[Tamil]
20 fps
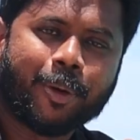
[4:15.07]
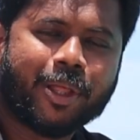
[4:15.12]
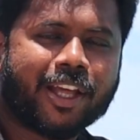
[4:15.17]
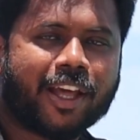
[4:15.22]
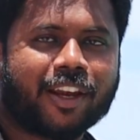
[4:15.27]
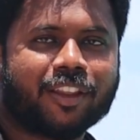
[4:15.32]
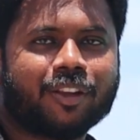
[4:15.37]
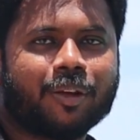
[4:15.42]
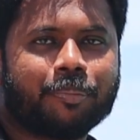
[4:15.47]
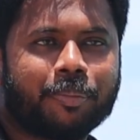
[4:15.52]

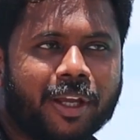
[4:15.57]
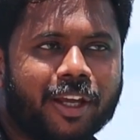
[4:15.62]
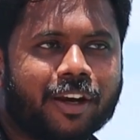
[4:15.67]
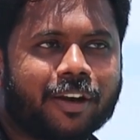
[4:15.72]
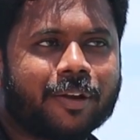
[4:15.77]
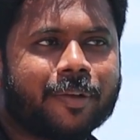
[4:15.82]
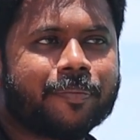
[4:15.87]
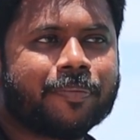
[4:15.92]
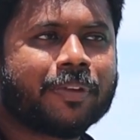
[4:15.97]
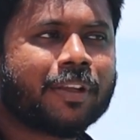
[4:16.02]
அப்படிங்கிறது தான்
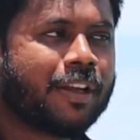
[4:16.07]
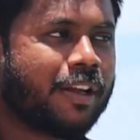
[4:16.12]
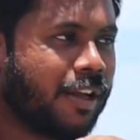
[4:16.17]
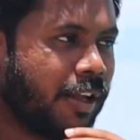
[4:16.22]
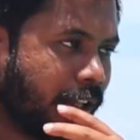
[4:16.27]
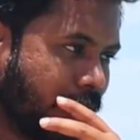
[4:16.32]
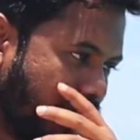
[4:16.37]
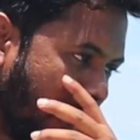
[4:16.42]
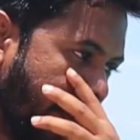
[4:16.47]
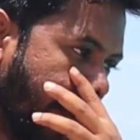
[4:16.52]
பெயர்
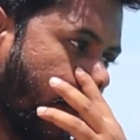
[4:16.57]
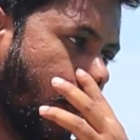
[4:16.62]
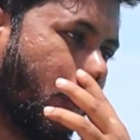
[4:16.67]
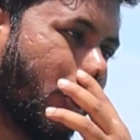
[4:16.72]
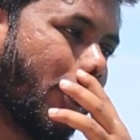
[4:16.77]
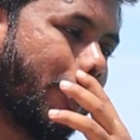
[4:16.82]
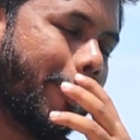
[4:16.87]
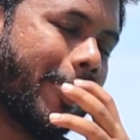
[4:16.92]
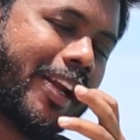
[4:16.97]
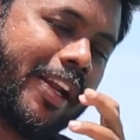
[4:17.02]
தமிழ்
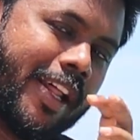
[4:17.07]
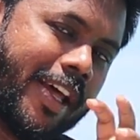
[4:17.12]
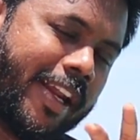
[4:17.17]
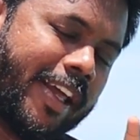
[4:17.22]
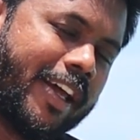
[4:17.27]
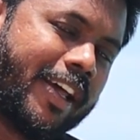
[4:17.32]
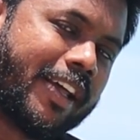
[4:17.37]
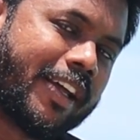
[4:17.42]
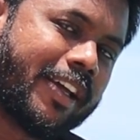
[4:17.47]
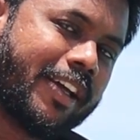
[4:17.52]
ஒற்றுமைகள்
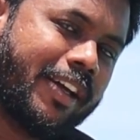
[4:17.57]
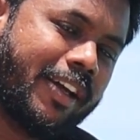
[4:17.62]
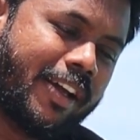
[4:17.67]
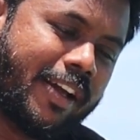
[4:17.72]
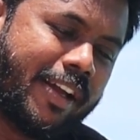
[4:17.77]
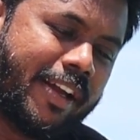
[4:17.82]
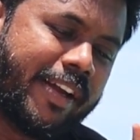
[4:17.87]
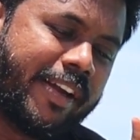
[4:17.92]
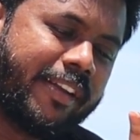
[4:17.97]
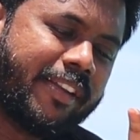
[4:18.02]
நிறைய இருக்குது
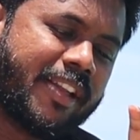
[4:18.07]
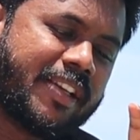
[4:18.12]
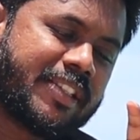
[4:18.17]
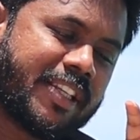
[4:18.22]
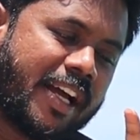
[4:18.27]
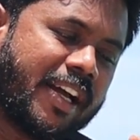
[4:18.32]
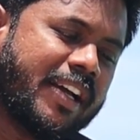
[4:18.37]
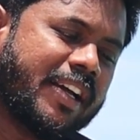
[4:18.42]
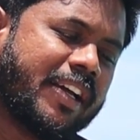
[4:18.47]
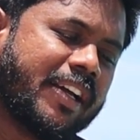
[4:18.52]
இந்த
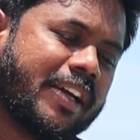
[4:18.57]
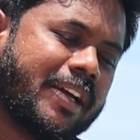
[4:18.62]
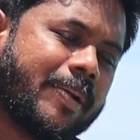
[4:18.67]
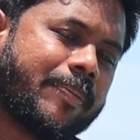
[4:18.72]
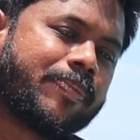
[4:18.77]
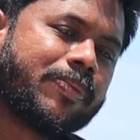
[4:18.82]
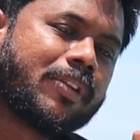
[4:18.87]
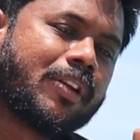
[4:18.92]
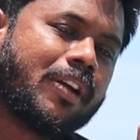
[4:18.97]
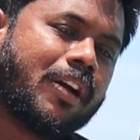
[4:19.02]
சங்கு
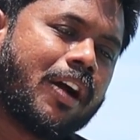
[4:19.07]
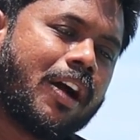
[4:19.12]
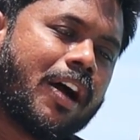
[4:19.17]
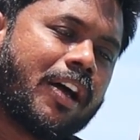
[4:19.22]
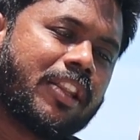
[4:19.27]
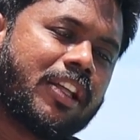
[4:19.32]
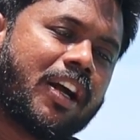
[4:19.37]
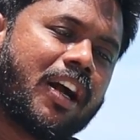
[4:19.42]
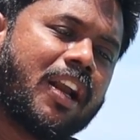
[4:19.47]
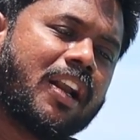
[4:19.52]

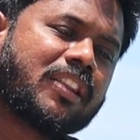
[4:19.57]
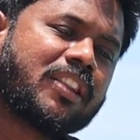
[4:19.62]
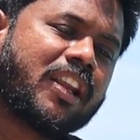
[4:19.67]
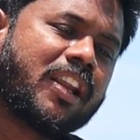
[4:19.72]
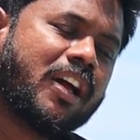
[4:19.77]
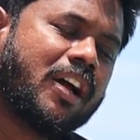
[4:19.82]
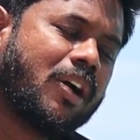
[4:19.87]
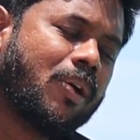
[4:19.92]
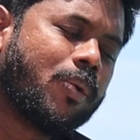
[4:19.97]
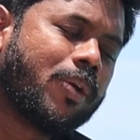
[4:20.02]
அந்த
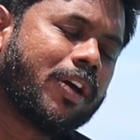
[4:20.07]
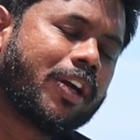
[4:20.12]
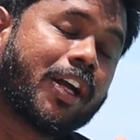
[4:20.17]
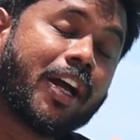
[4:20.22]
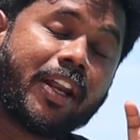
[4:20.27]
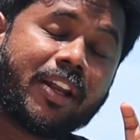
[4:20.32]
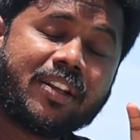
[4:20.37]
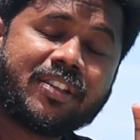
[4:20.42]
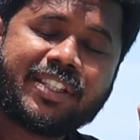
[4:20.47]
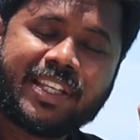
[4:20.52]
காலத்தில் ஒரு
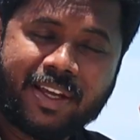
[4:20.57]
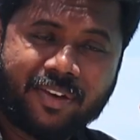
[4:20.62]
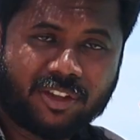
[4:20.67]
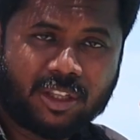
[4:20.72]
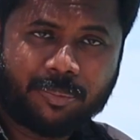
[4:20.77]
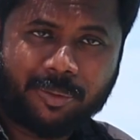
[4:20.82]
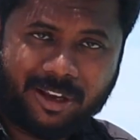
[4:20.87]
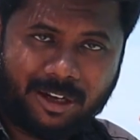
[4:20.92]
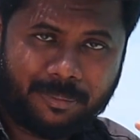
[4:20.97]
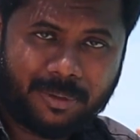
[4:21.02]
கரன்சியை
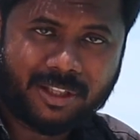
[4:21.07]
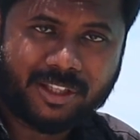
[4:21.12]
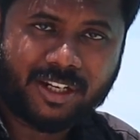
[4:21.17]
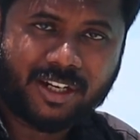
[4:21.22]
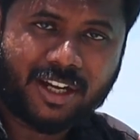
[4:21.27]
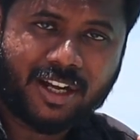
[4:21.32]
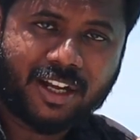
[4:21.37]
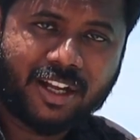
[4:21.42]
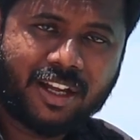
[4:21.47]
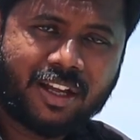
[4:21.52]
வந்து
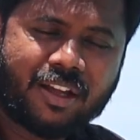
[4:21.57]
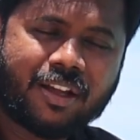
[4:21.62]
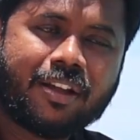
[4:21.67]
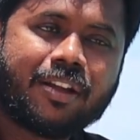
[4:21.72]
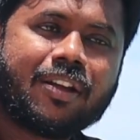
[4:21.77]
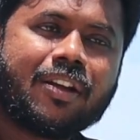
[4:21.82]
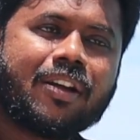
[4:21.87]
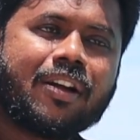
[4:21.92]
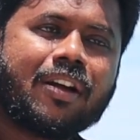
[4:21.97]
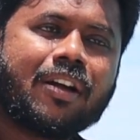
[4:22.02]
பயன்படுத்தியிருக்காங்க
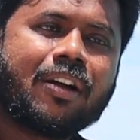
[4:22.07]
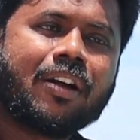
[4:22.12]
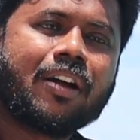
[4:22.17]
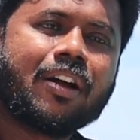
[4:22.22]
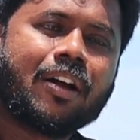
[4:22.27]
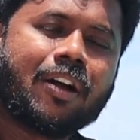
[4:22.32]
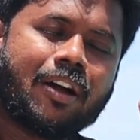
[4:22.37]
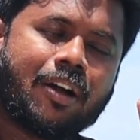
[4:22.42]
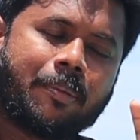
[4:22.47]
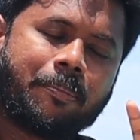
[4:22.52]

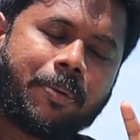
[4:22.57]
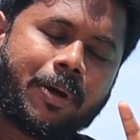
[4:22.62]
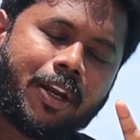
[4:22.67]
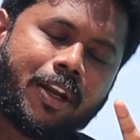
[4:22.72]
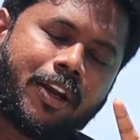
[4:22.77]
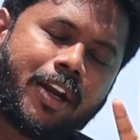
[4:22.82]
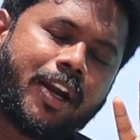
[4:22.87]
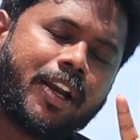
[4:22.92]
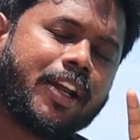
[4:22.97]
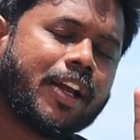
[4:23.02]
பல
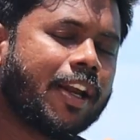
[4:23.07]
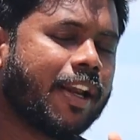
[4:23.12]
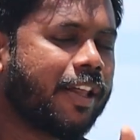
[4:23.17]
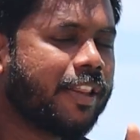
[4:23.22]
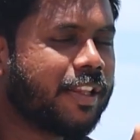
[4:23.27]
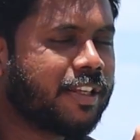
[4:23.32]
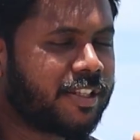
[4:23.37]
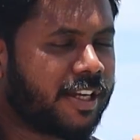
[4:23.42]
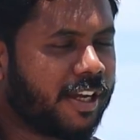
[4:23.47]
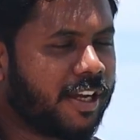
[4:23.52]
நாடுகளை
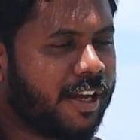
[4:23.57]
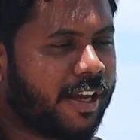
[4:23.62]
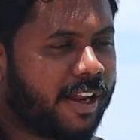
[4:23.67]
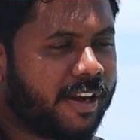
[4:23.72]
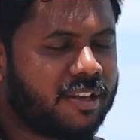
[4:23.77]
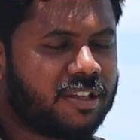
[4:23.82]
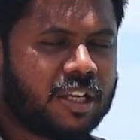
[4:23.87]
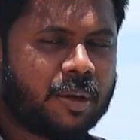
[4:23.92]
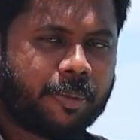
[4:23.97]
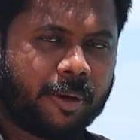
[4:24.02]
இந்த சங்க
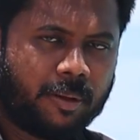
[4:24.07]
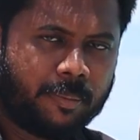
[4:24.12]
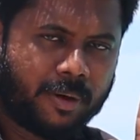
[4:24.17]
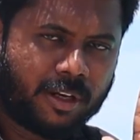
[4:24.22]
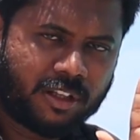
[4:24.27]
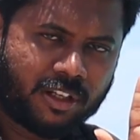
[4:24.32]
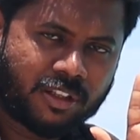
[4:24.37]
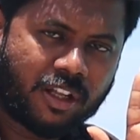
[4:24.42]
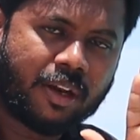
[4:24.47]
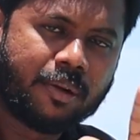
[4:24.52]
கரன்சியாக
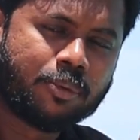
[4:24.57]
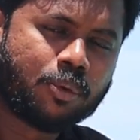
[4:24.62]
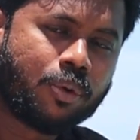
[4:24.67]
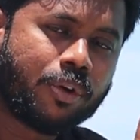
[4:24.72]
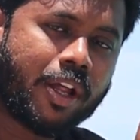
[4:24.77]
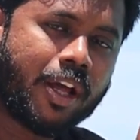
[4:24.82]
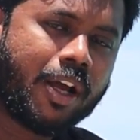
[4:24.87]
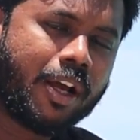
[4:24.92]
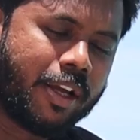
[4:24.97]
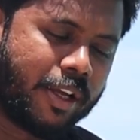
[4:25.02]
பயன்படுத்தினாலும்
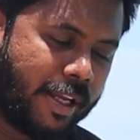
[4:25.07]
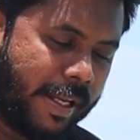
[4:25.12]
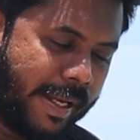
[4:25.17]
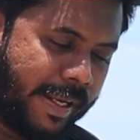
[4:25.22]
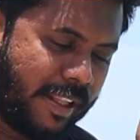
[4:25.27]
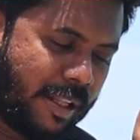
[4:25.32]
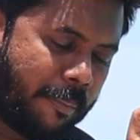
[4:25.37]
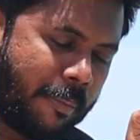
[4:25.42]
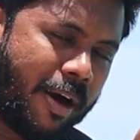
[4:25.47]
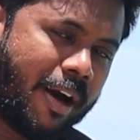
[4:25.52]
கூட
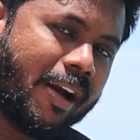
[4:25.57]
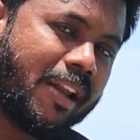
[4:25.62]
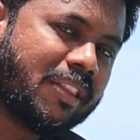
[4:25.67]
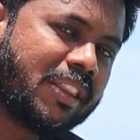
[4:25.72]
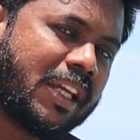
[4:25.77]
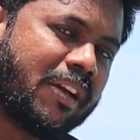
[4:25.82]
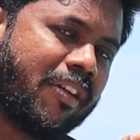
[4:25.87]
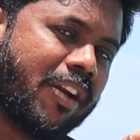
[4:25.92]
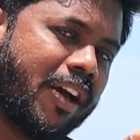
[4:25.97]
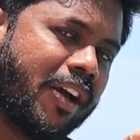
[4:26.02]
இந்த
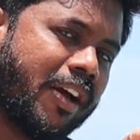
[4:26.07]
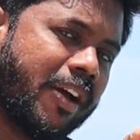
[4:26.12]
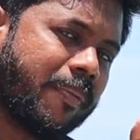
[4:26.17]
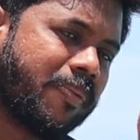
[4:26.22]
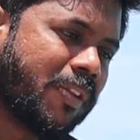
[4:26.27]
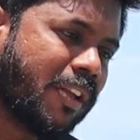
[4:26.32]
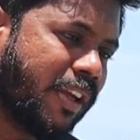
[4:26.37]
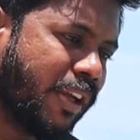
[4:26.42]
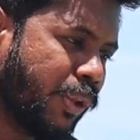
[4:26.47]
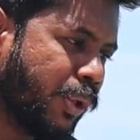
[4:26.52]
மாலத்தீவில்
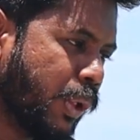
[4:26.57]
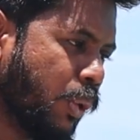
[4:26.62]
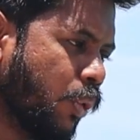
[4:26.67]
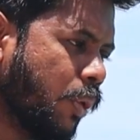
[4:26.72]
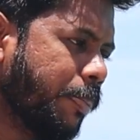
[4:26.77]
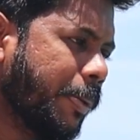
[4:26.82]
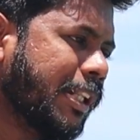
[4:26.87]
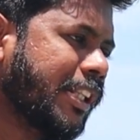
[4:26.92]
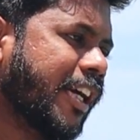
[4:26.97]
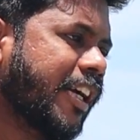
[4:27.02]
இதோடைய
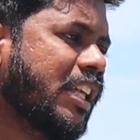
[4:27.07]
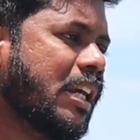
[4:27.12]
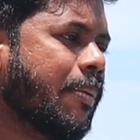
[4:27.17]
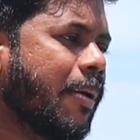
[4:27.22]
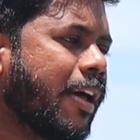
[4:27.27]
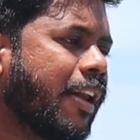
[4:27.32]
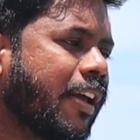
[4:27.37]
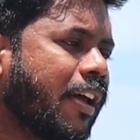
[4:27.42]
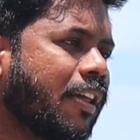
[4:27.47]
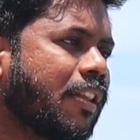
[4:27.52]
உற்பத்தி
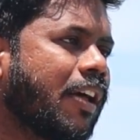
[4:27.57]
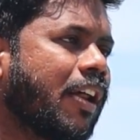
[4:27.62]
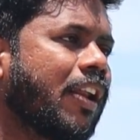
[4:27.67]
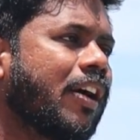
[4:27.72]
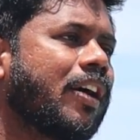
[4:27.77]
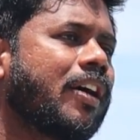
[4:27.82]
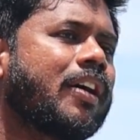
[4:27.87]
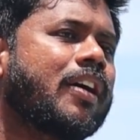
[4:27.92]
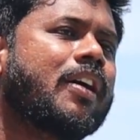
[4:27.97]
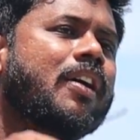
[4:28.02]
அதிகமாக இருக்கிறதுனால
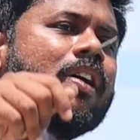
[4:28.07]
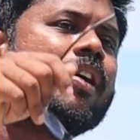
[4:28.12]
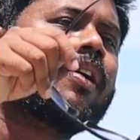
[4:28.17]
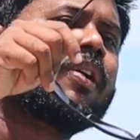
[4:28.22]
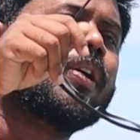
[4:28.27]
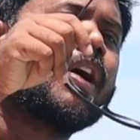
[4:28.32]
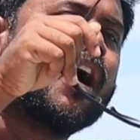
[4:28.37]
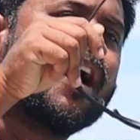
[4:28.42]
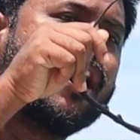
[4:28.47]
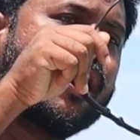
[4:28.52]

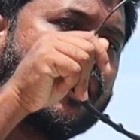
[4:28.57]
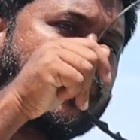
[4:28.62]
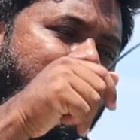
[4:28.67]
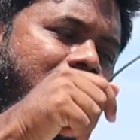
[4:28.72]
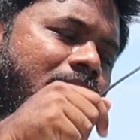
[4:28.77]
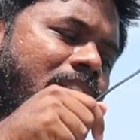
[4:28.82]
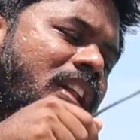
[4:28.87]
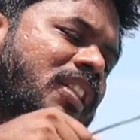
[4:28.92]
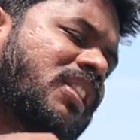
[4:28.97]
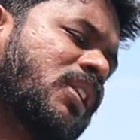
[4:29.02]

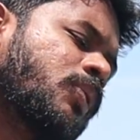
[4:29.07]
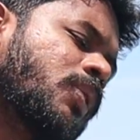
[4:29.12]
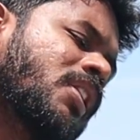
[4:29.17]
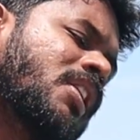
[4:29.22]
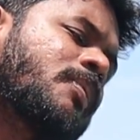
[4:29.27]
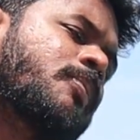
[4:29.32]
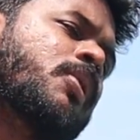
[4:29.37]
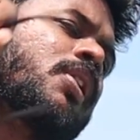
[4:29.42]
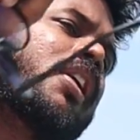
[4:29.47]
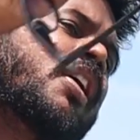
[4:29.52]
அந்த காலத்தை
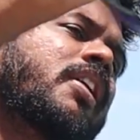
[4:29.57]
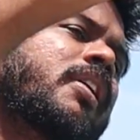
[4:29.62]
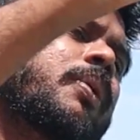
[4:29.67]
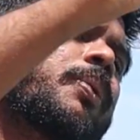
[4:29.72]
உலகம் முழுக்க